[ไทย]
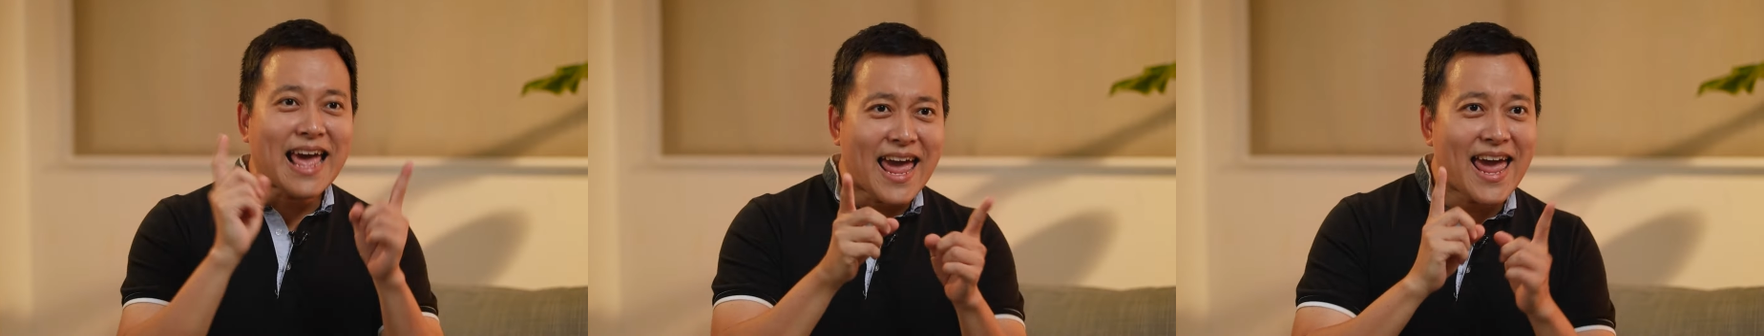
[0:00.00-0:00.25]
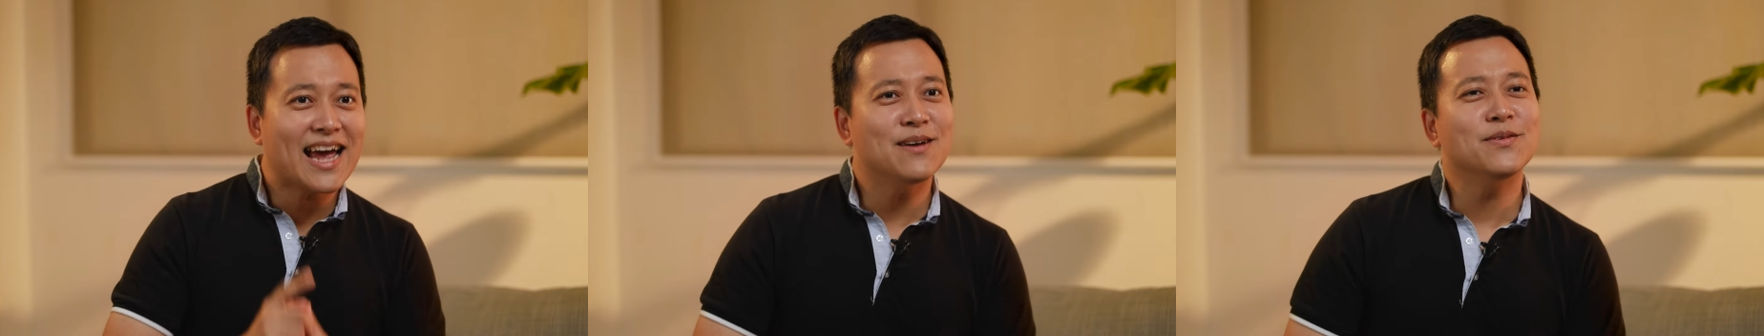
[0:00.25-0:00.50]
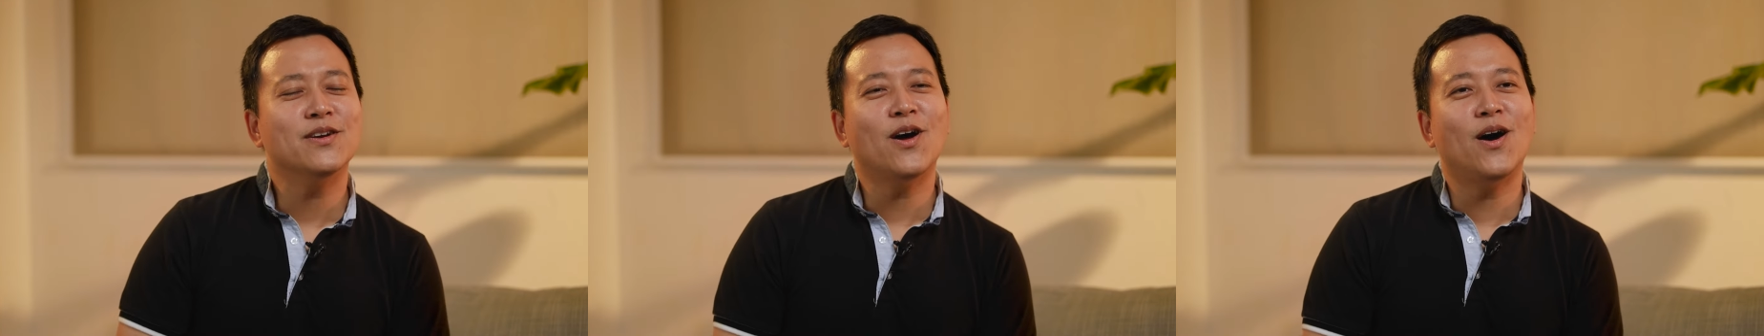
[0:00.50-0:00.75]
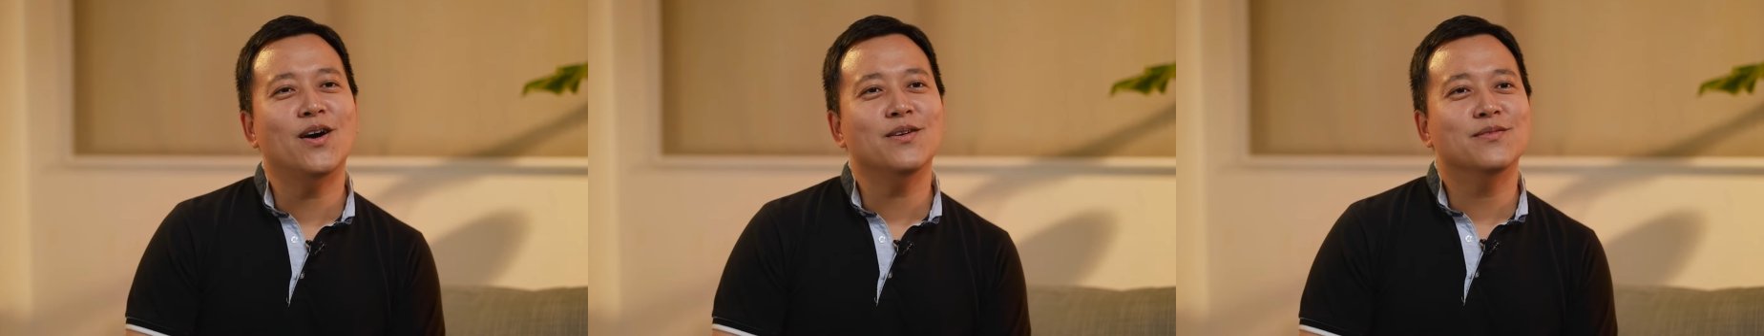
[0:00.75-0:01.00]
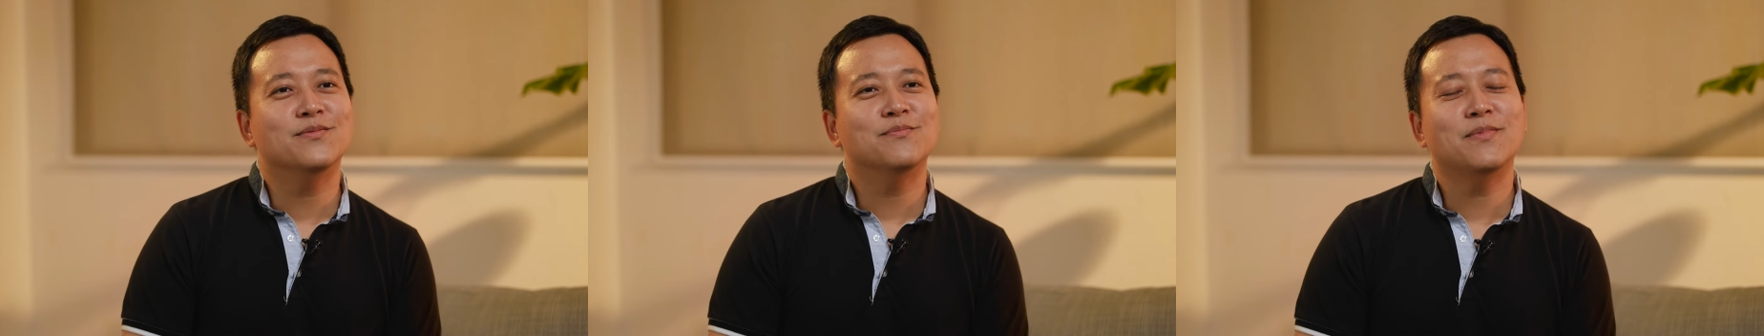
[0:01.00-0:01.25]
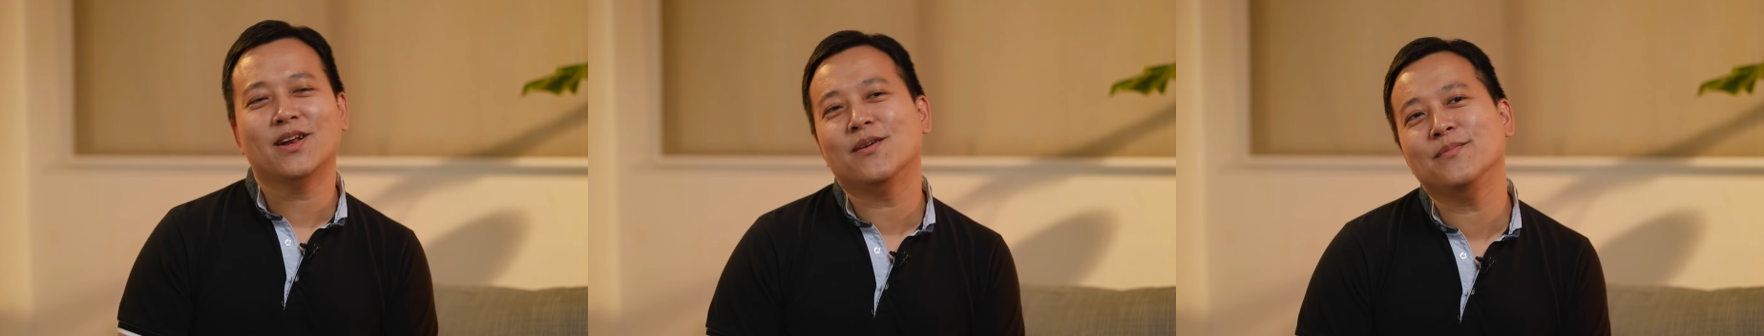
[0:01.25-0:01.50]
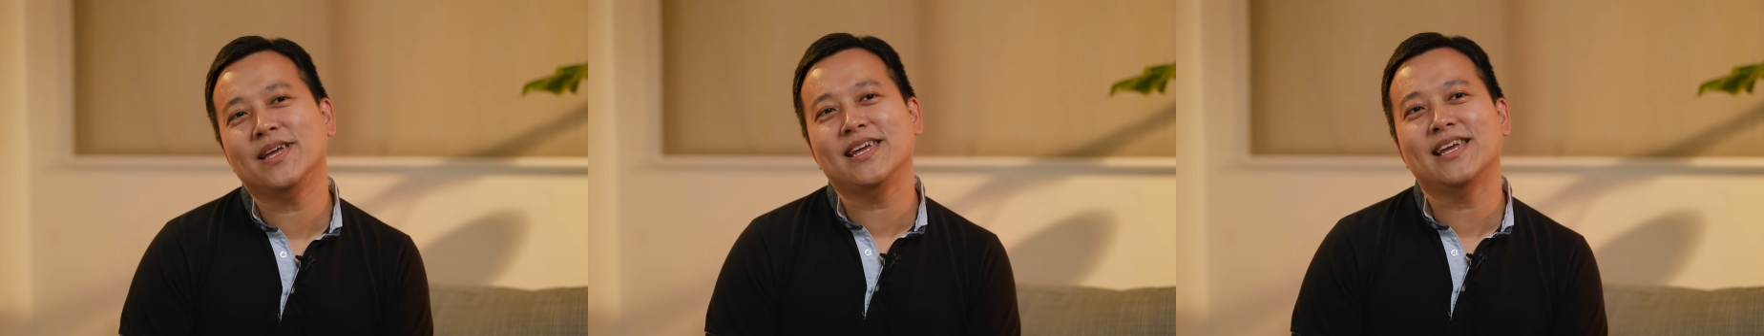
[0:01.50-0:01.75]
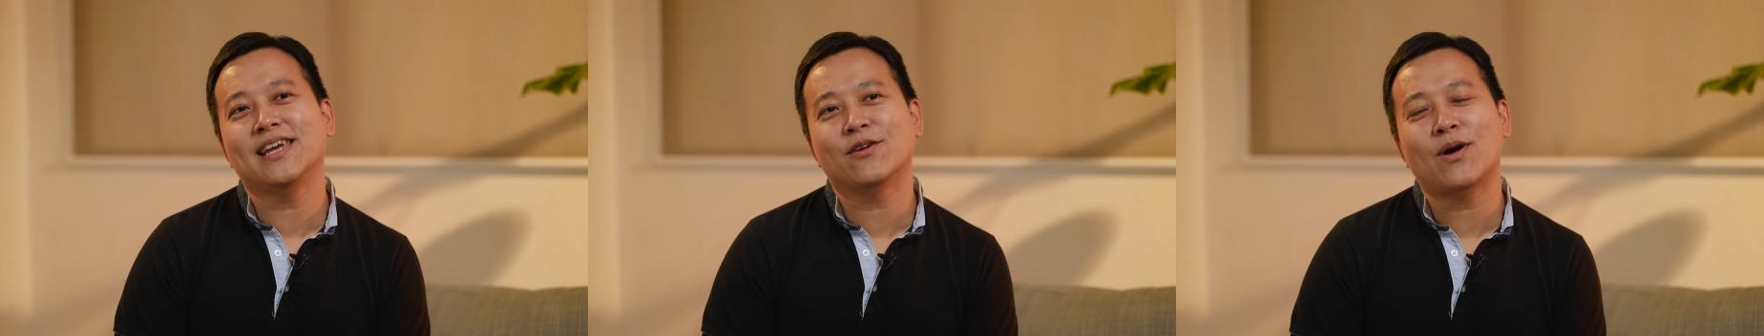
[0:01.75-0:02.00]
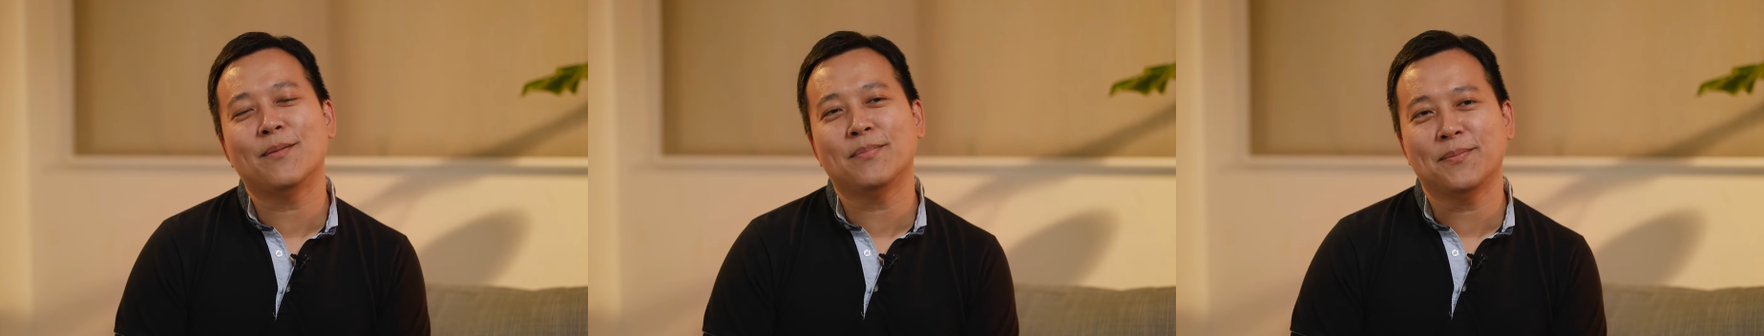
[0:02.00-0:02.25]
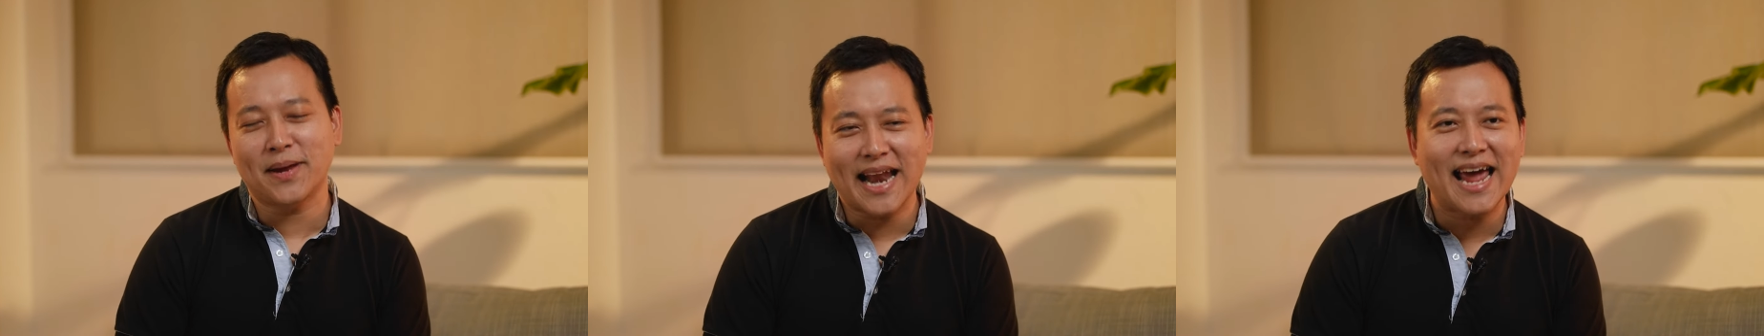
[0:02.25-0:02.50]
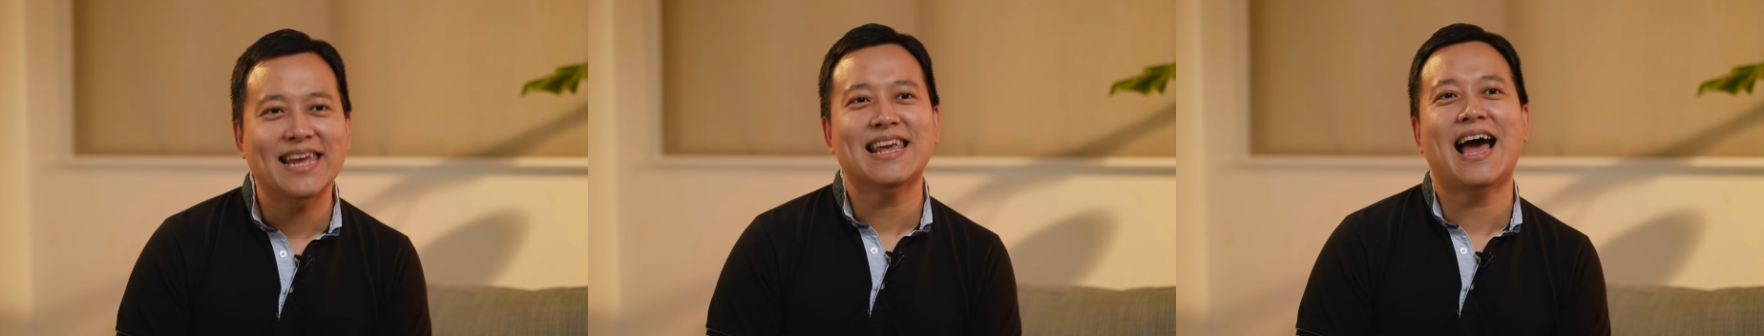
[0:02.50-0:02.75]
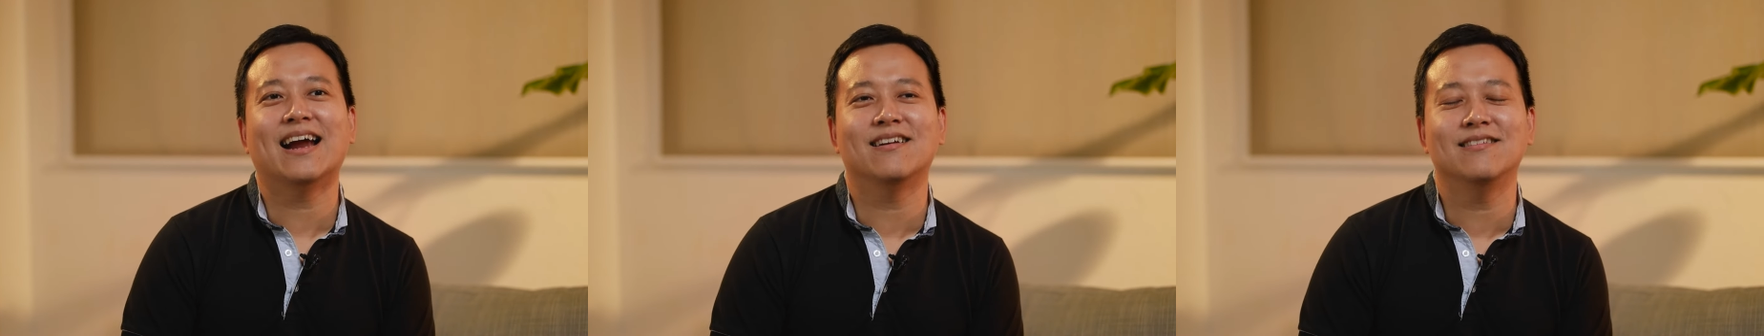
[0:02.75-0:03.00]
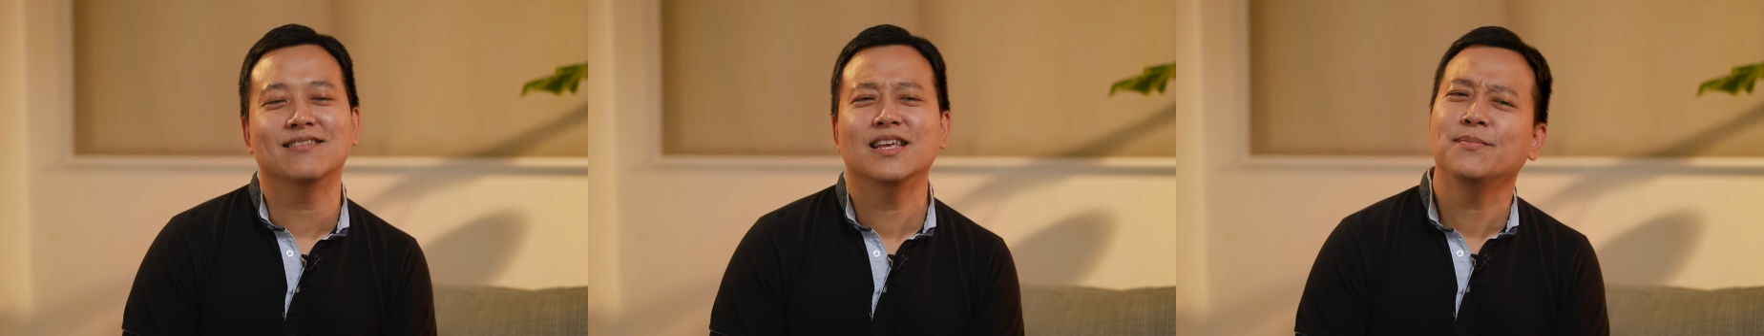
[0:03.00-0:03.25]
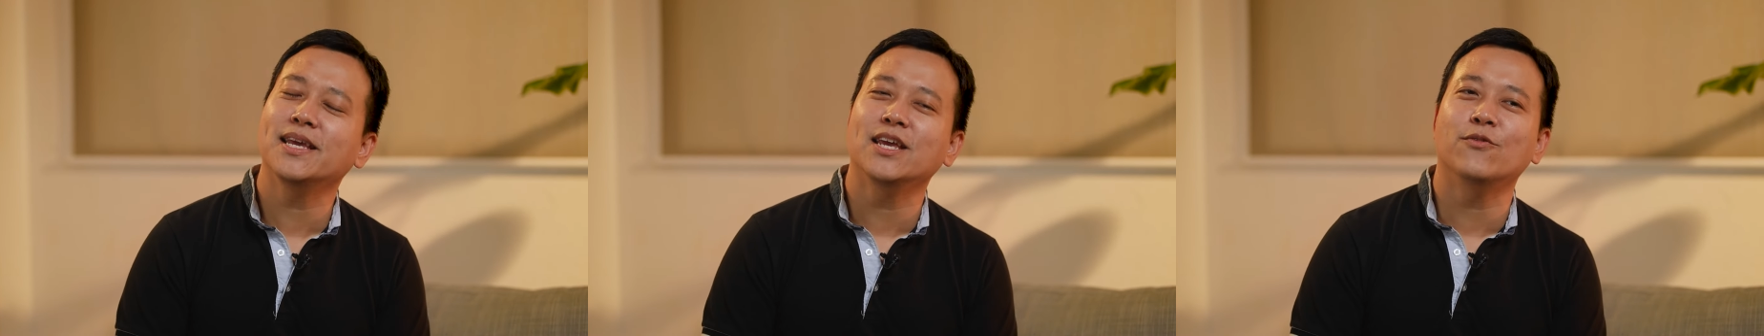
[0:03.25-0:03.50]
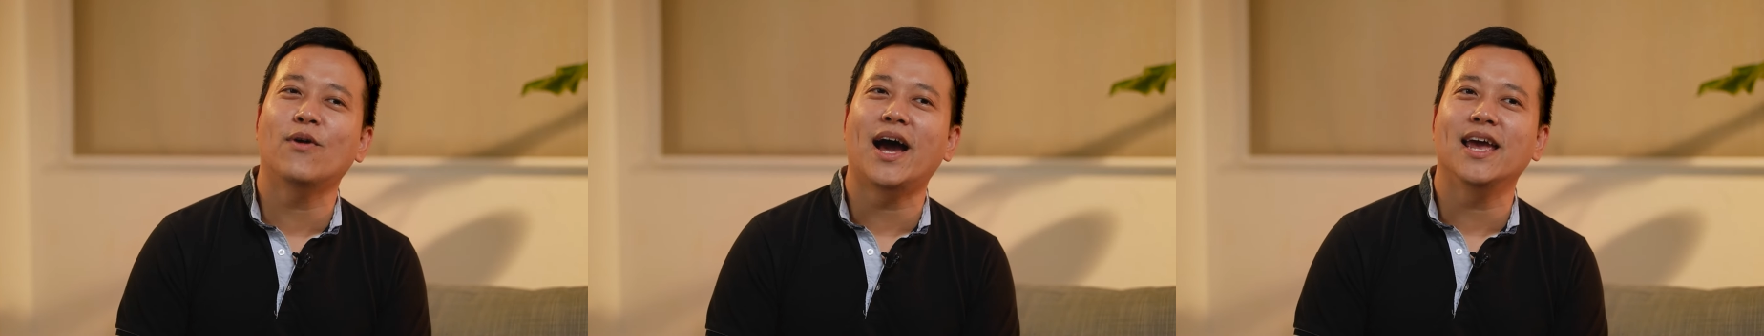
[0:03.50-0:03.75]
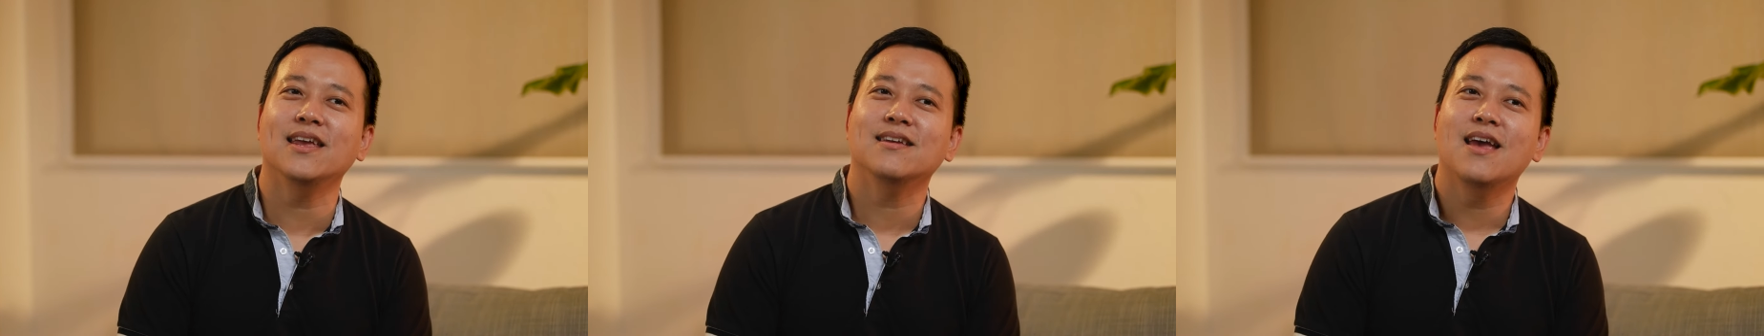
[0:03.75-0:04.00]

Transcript: แต่ครับน้องๆมันก็มีความเป็นไปได้อย่างหนึ่งที่พี่คิดไว้